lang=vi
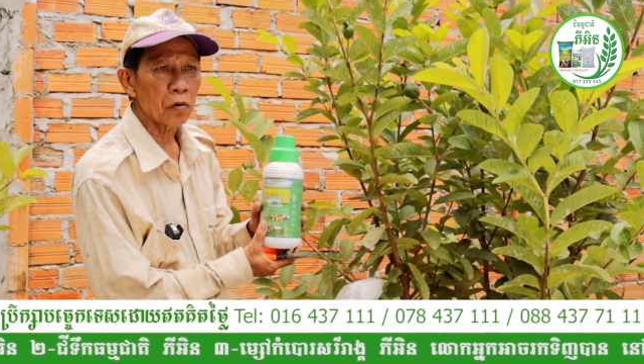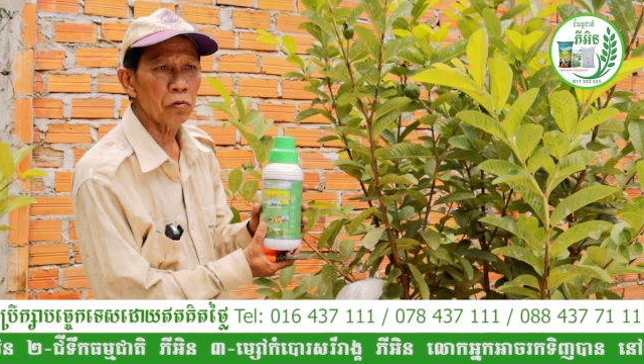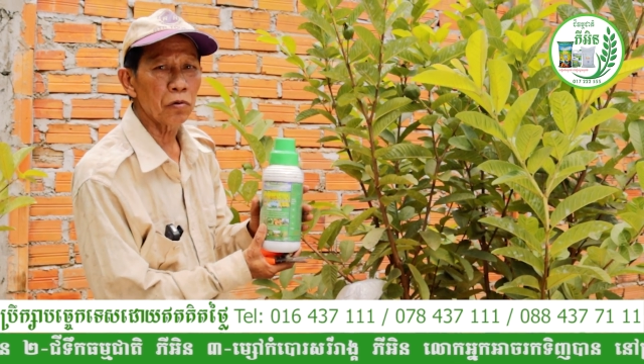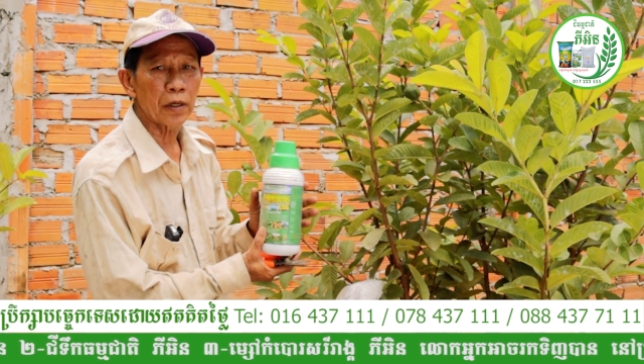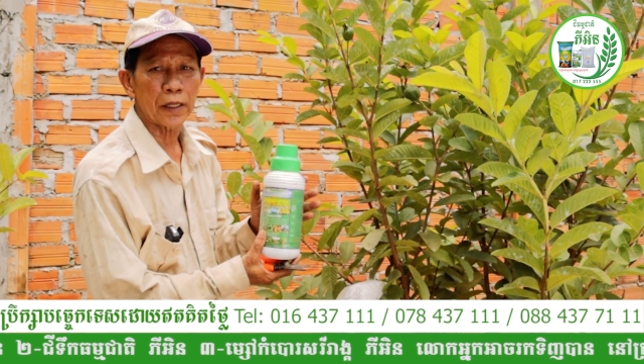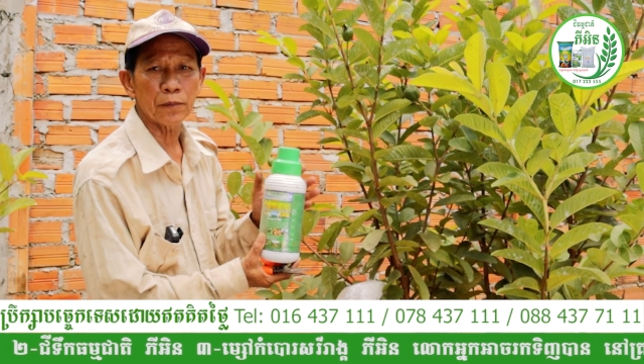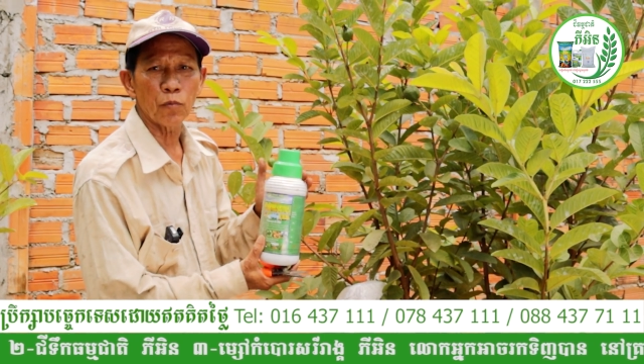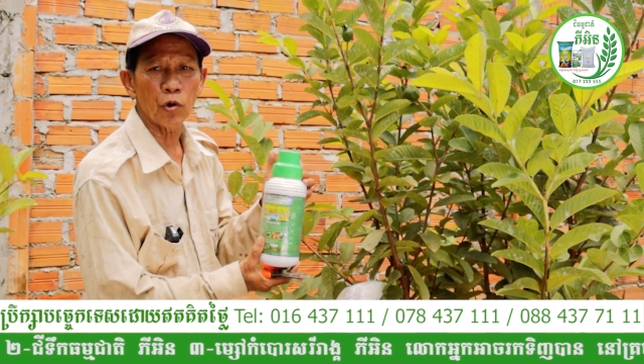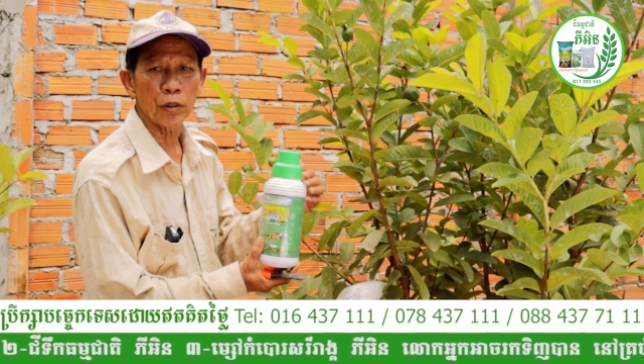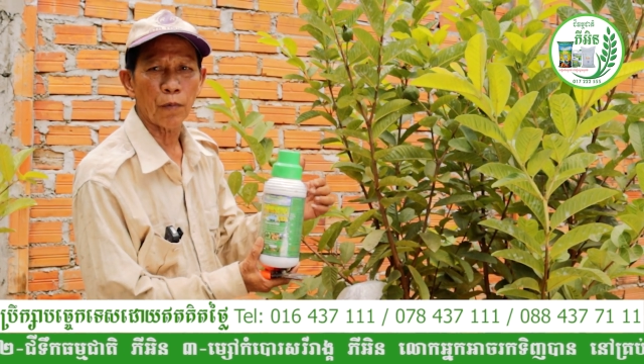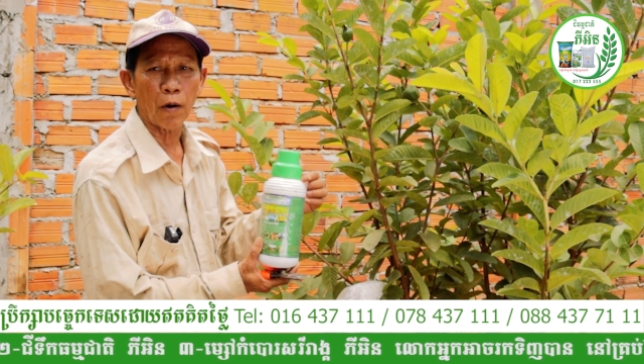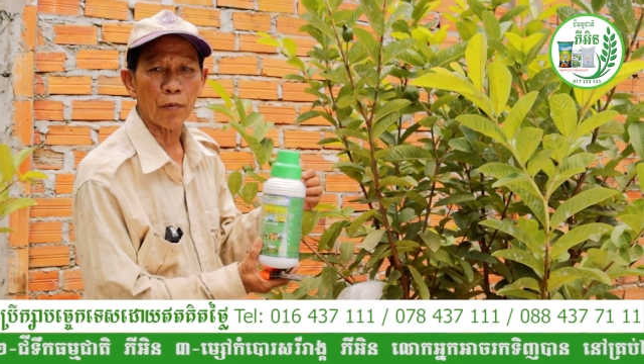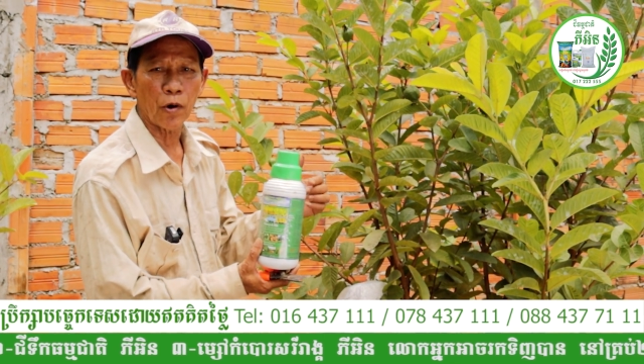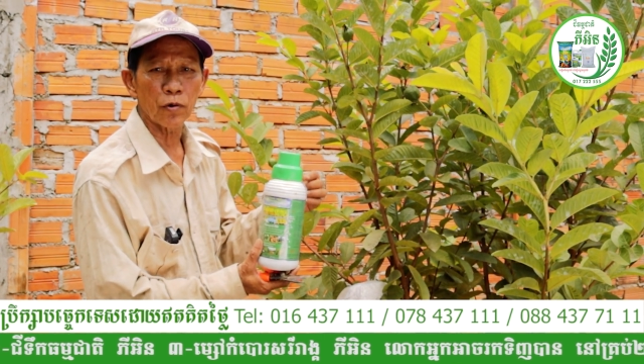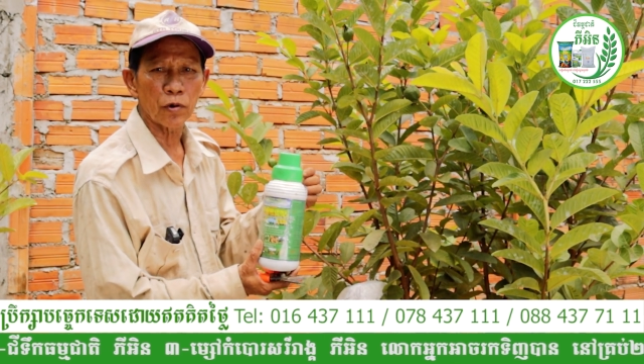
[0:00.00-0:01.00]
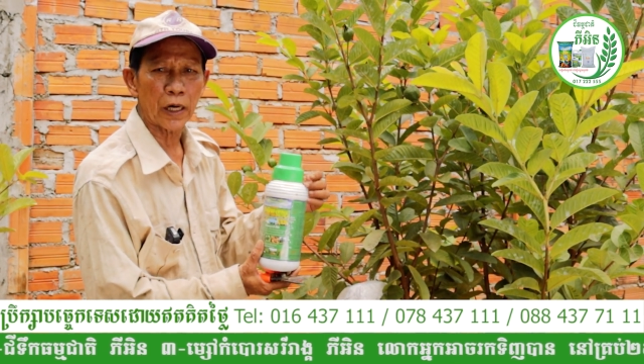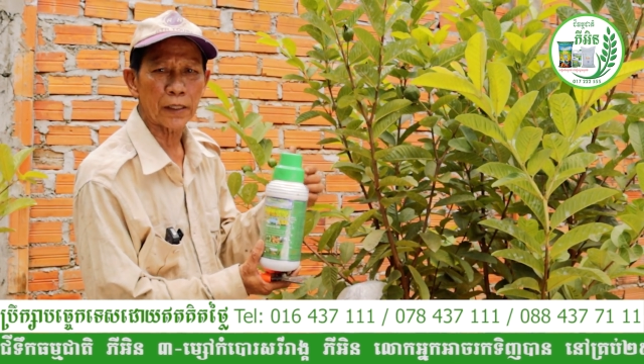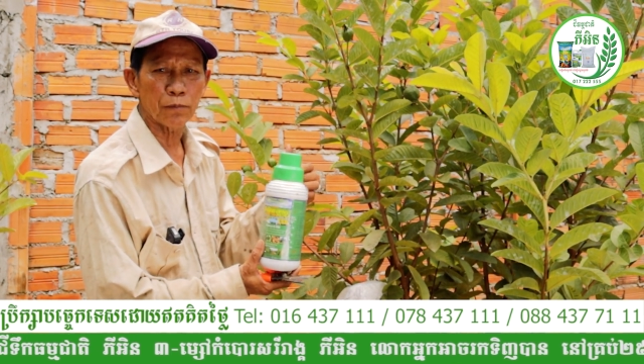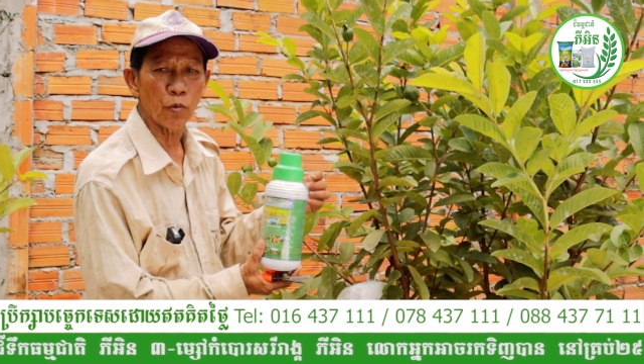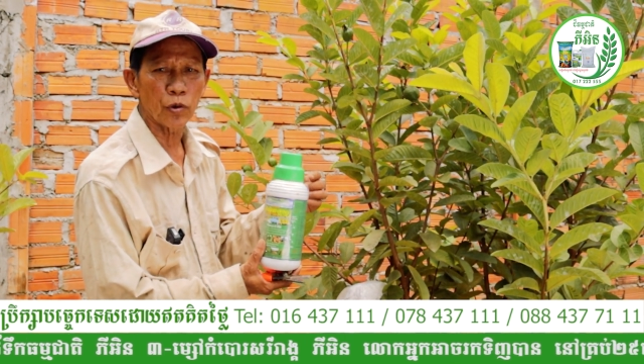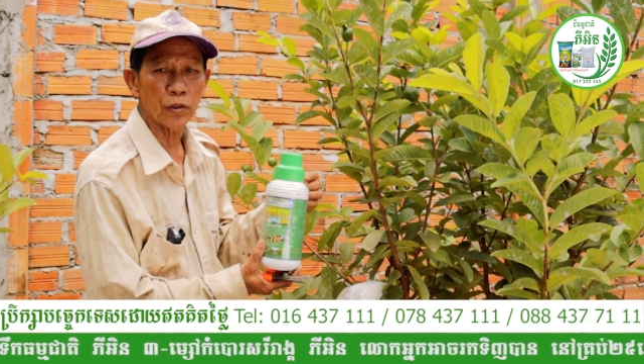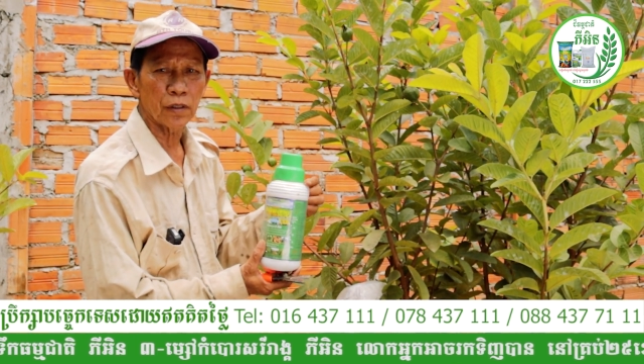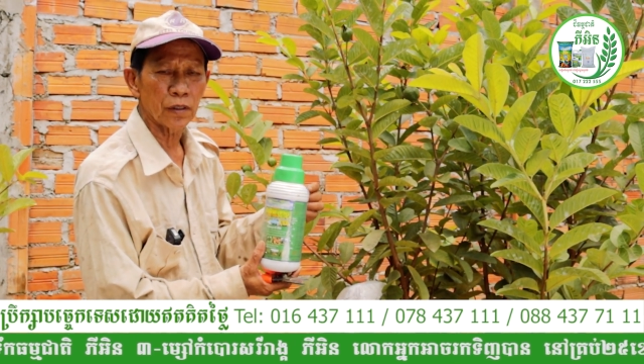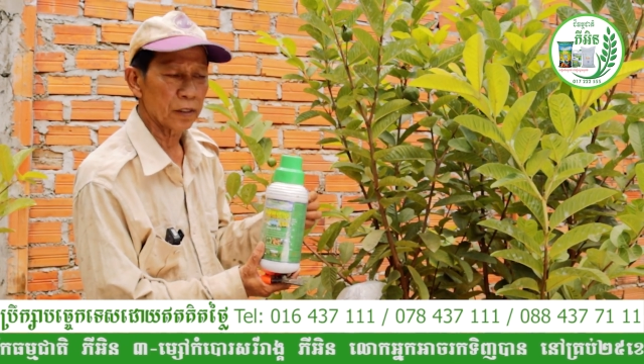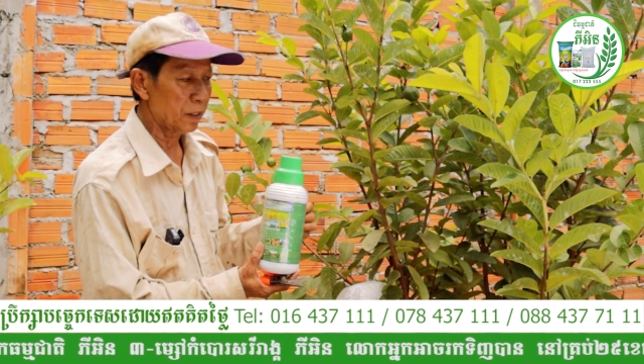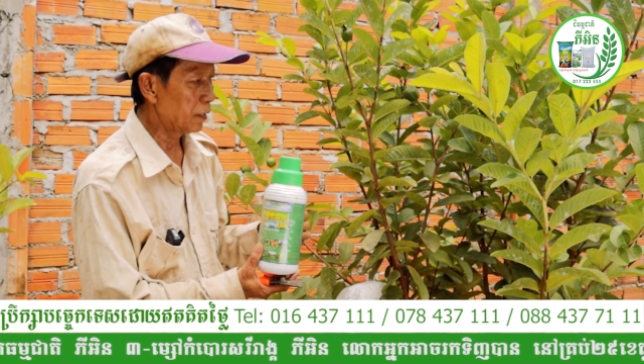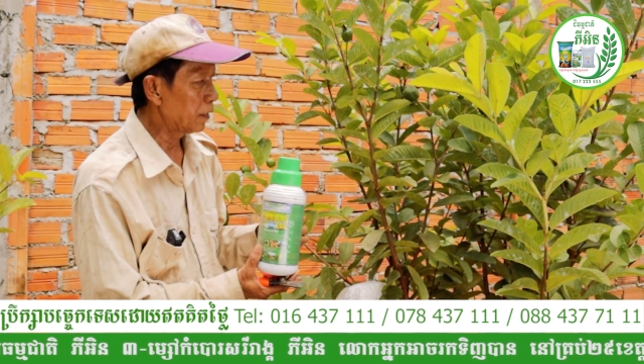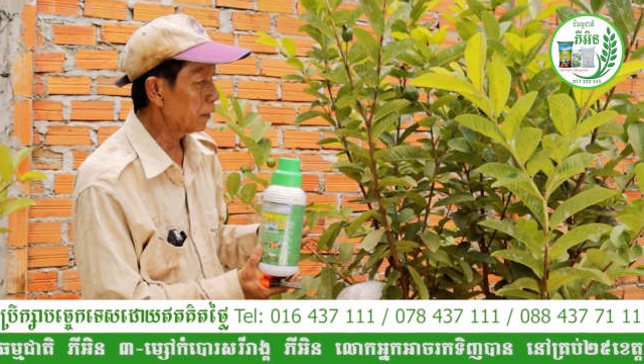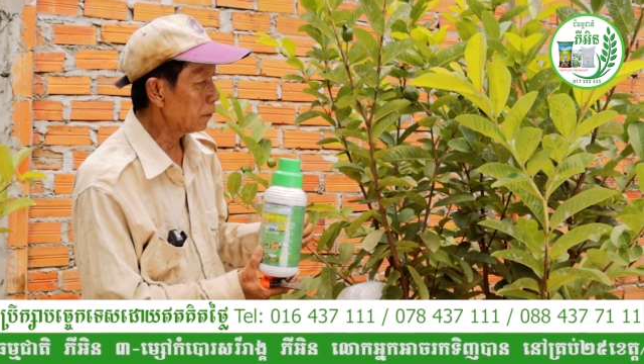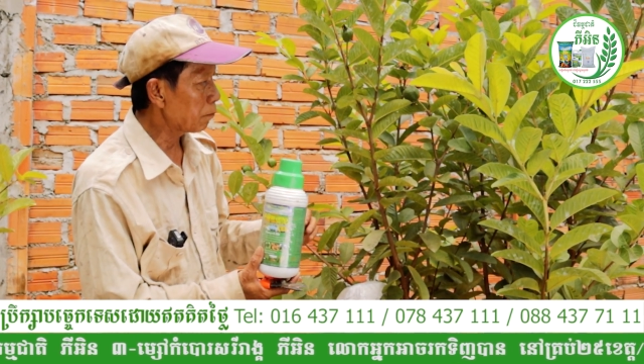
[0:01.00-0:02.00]
cứ lấy môi bà bóng lấy môi
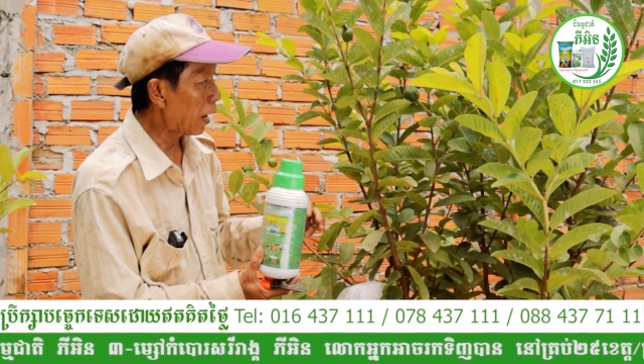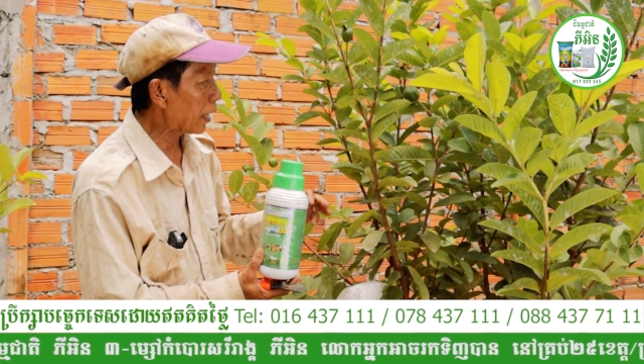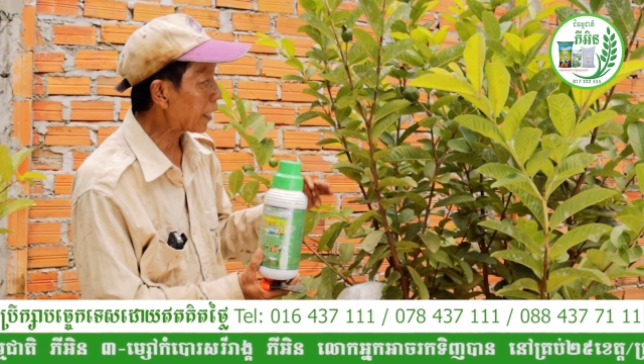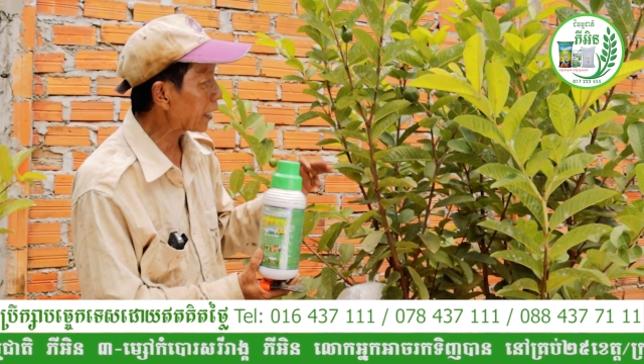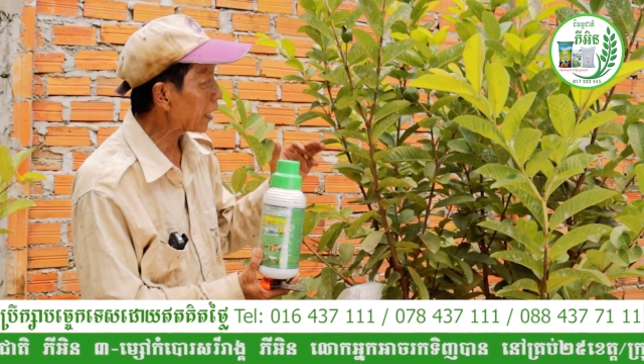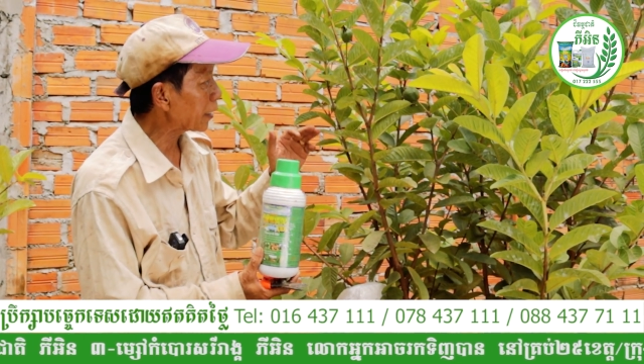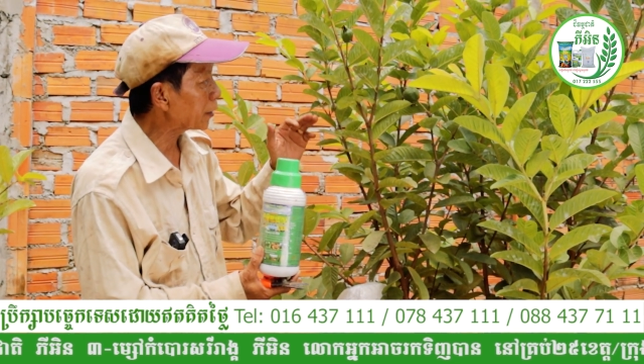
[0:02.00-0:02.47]
bà cái